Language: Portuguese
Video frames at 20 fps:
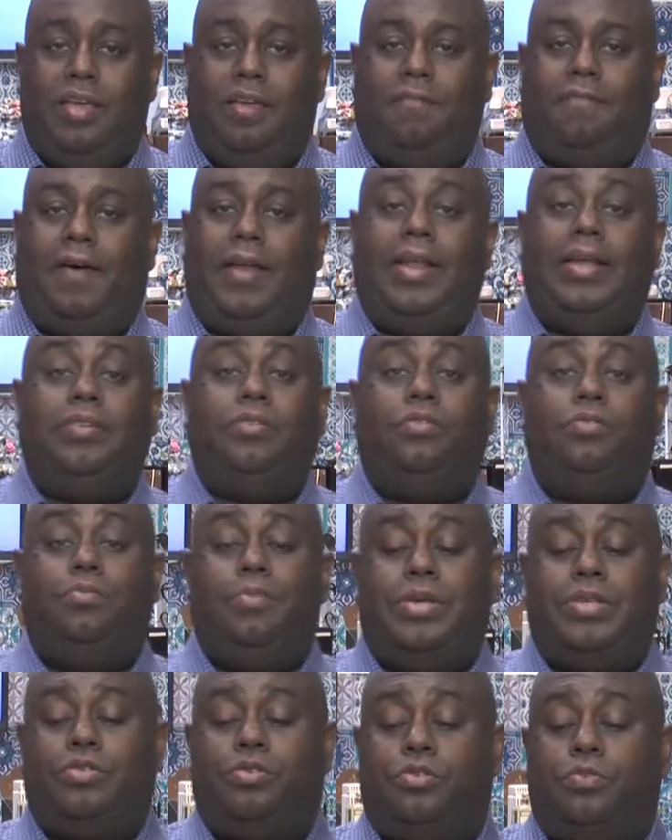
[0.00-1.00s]
E falando do
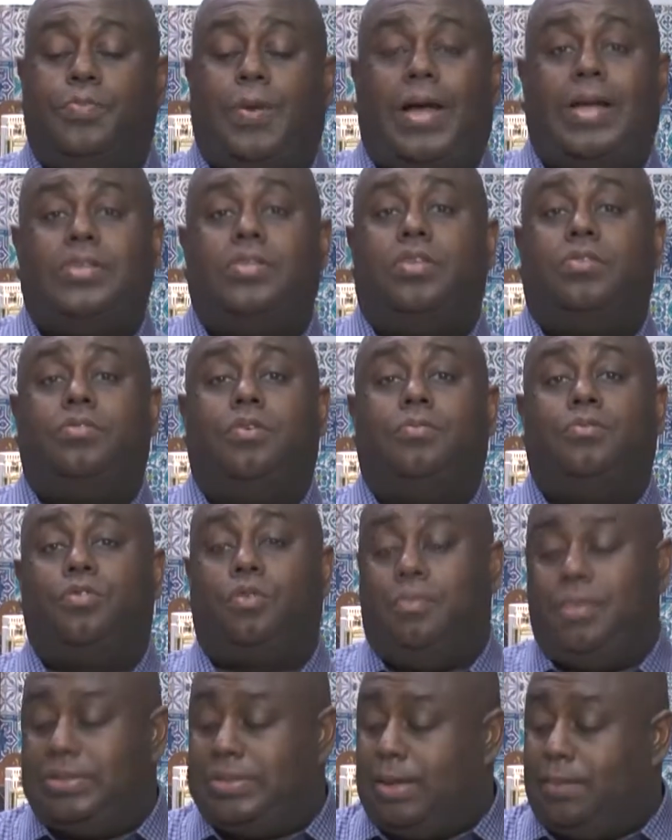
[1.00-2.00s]
mês dos pais, nós vamos
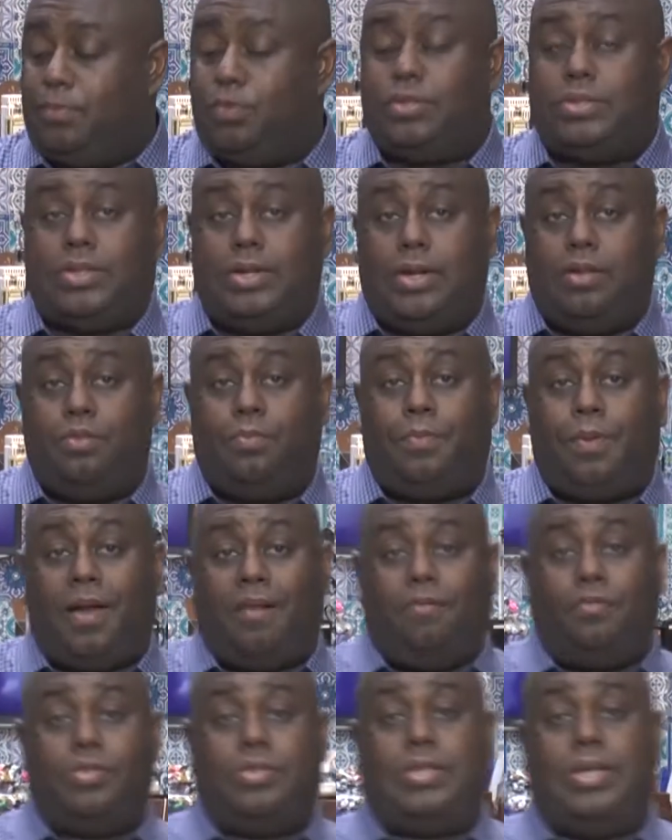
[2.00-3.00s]
começar mostrando
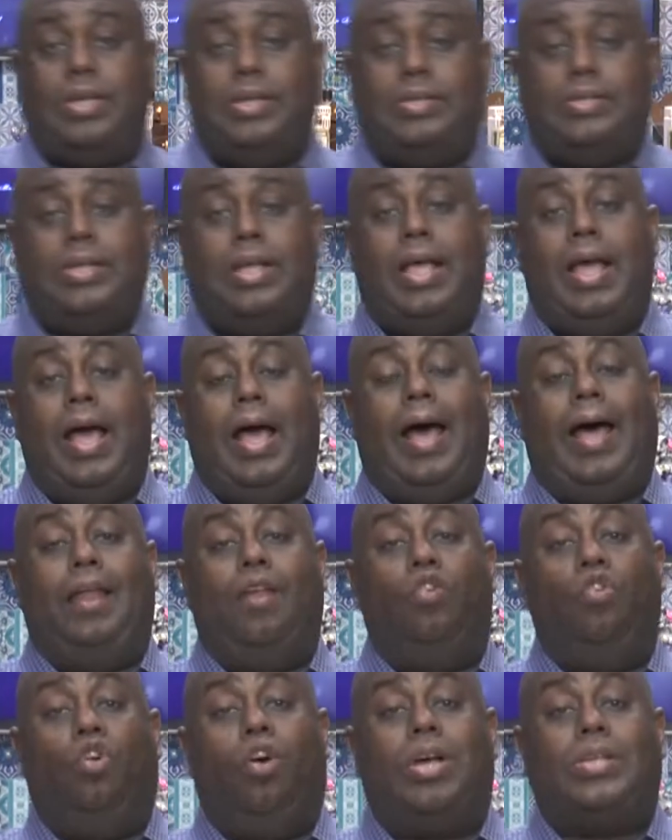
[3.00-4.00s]
para vocês a
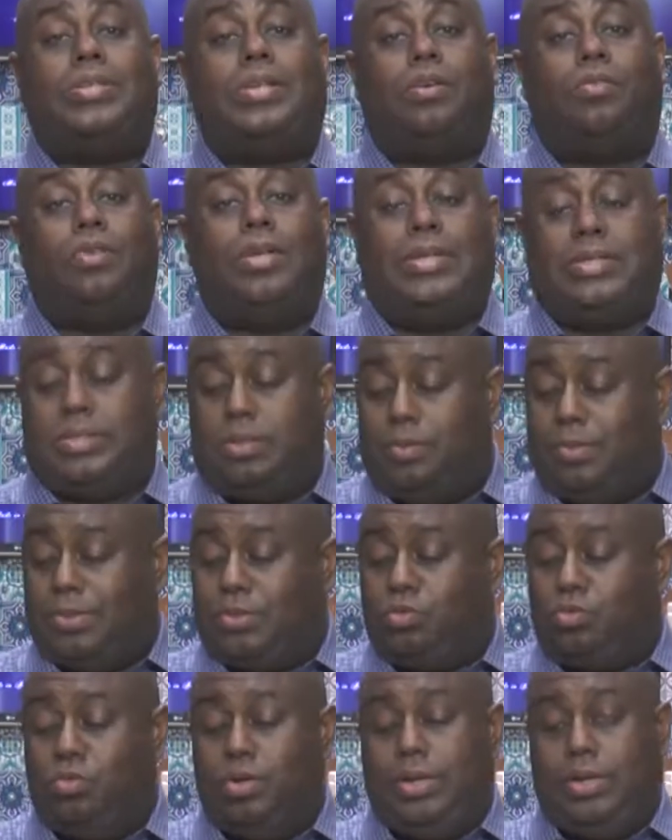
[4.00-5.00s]
nossa coleção
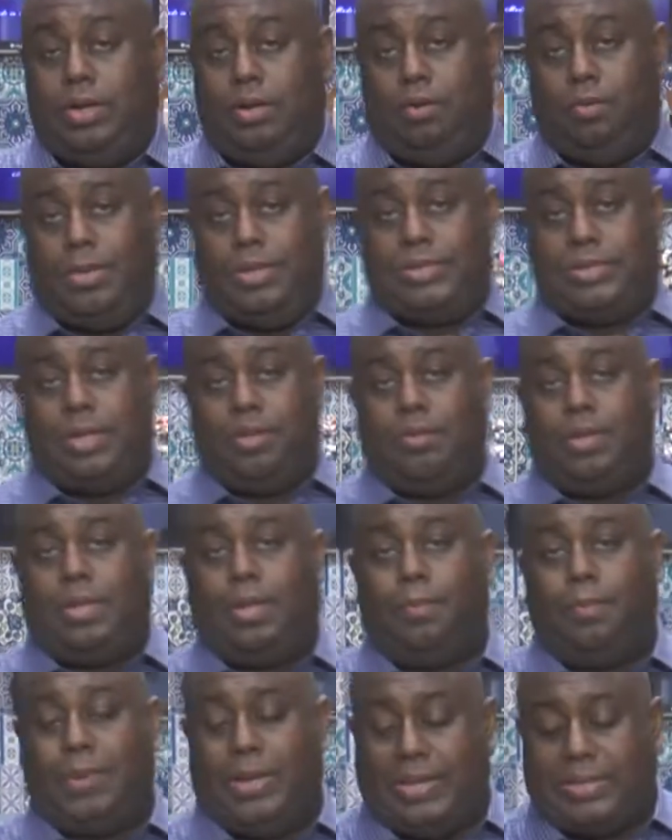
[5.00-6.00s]
masculina, começando
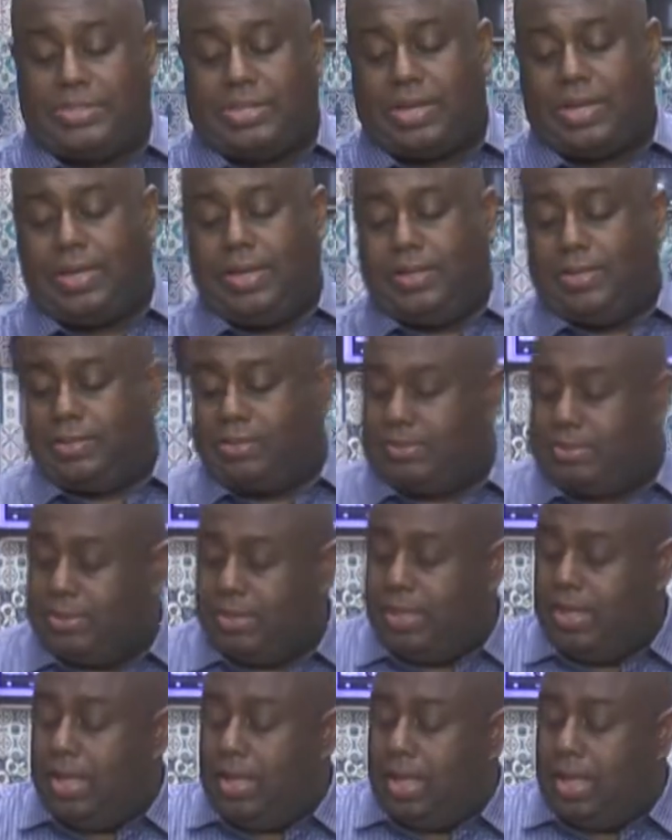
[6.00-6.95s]
aqui pelas jaquetas.